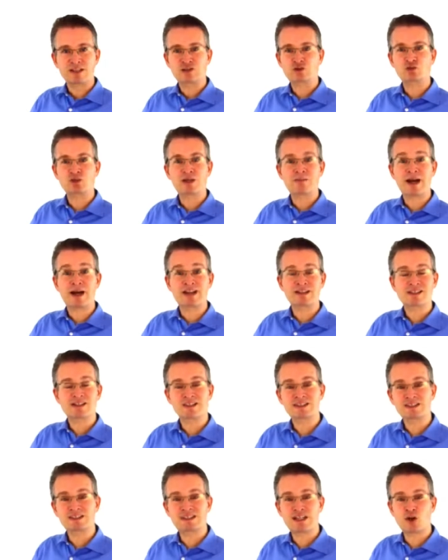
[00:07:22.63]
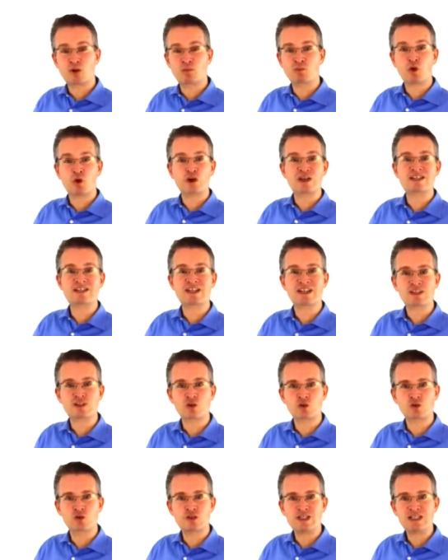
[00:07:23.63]
Zudem handelt es sich ja um neue
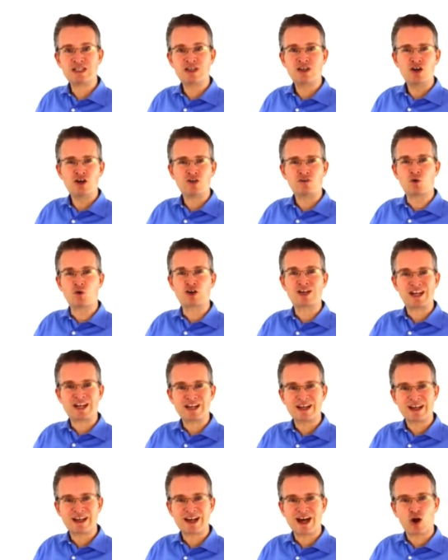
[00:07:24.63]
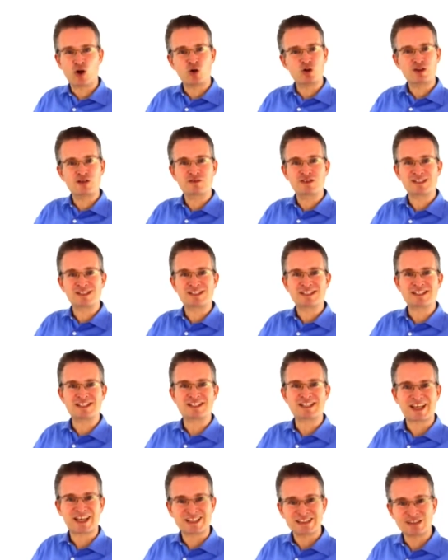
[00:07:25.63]
Technologie, wo generell auch ein gewisses
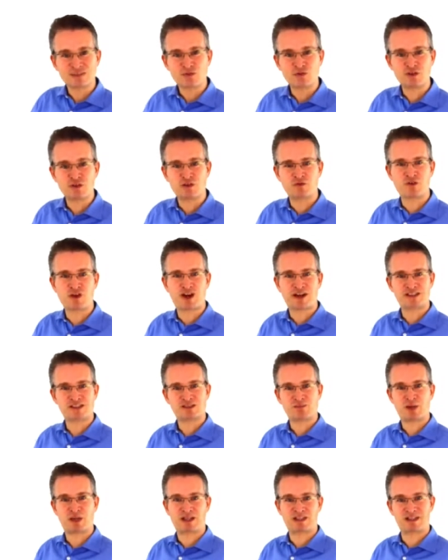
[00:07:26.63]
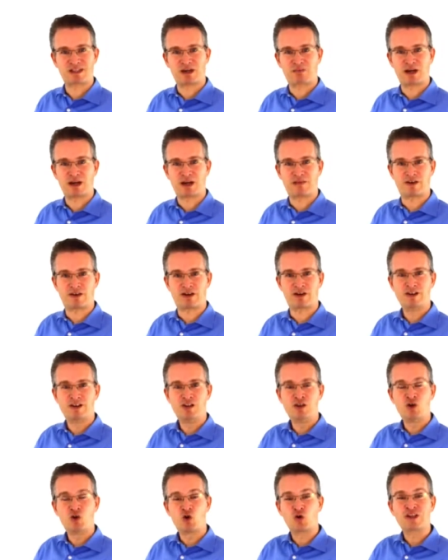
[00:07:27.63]
Interesse von den Fachexperten dabei war.
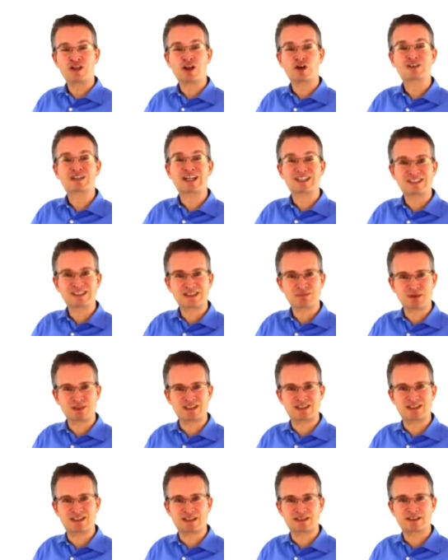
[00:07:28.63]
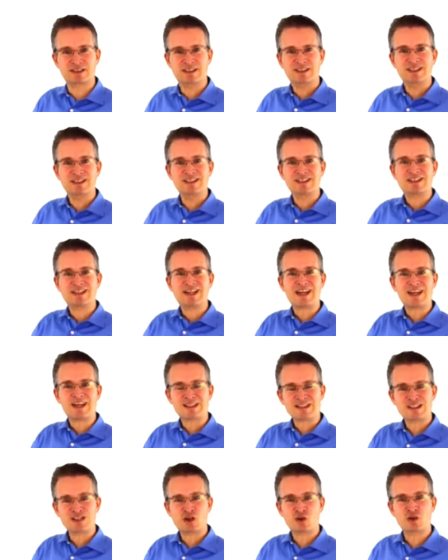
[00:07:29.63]
Und genau das ist passiert die
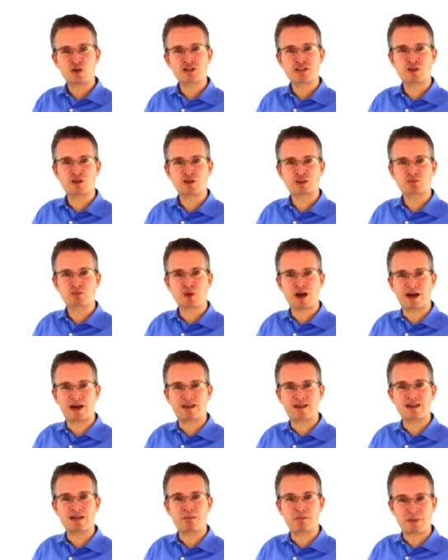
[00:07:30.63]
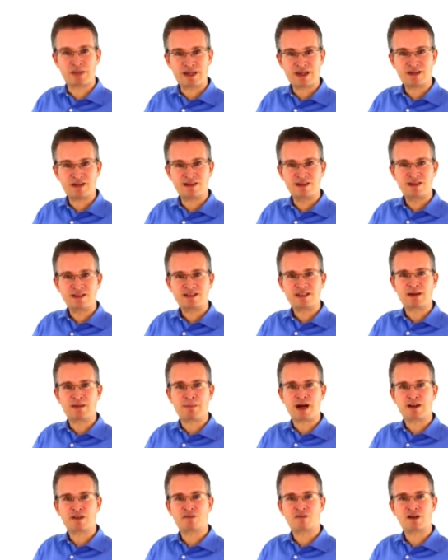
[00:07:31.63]
ersten Leute aus Bereich B, die
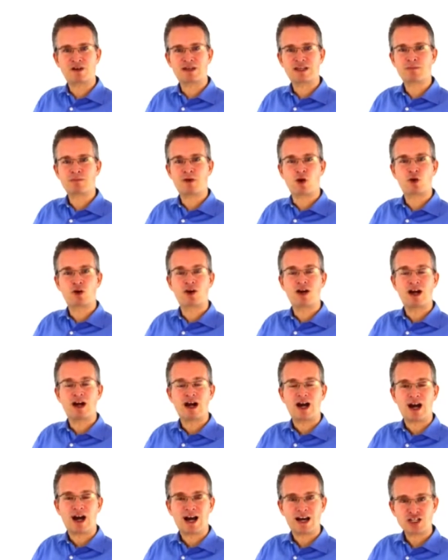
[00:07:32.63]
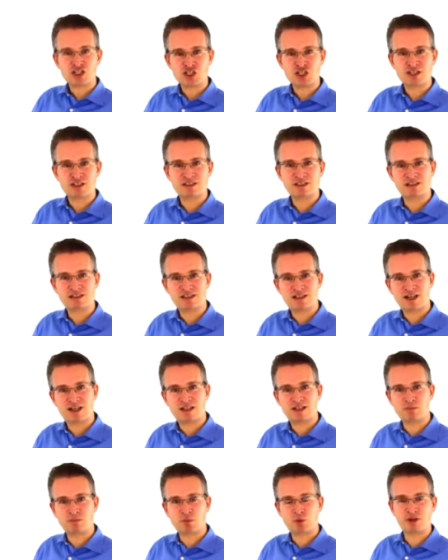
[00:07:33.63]
am Anfang eben auch harsche Kritik
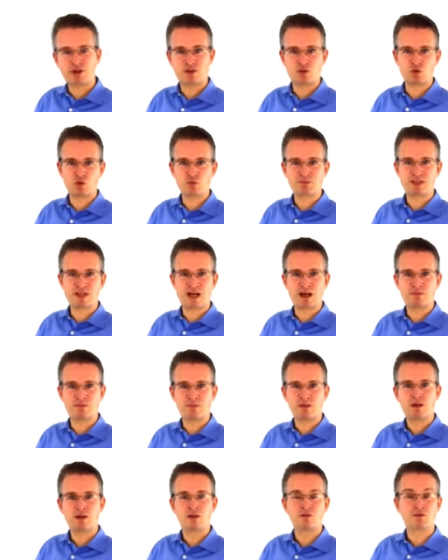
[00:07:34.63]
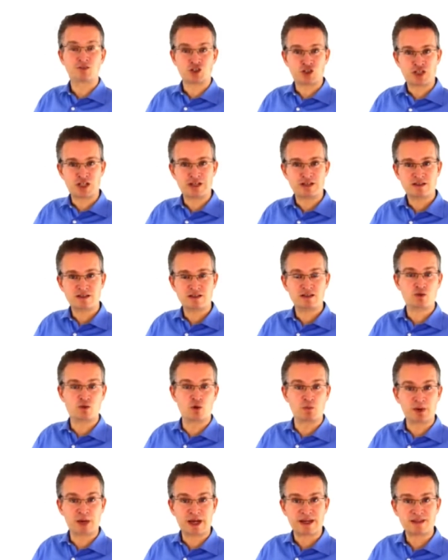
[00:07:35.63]
an dem Projekt geübt haben, verständlich
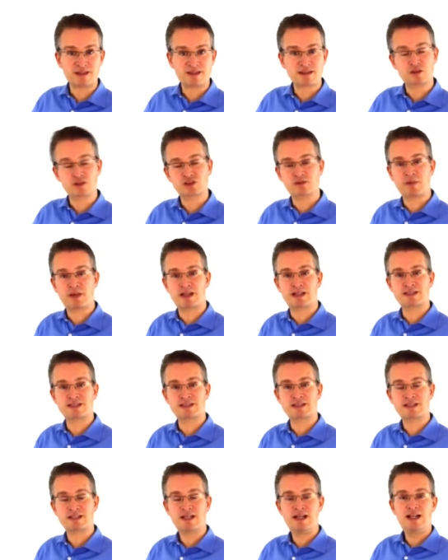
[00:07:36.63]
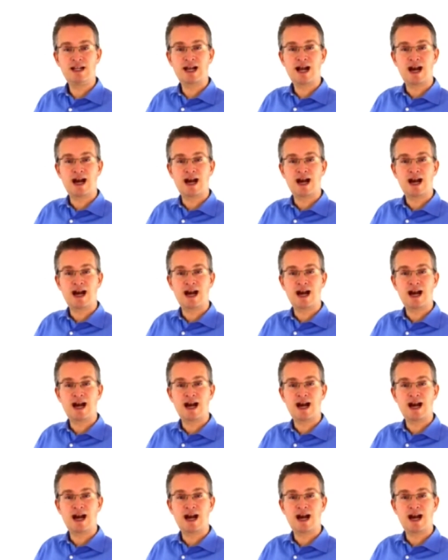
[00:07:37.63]
und berechtigt aus meiner Sicht,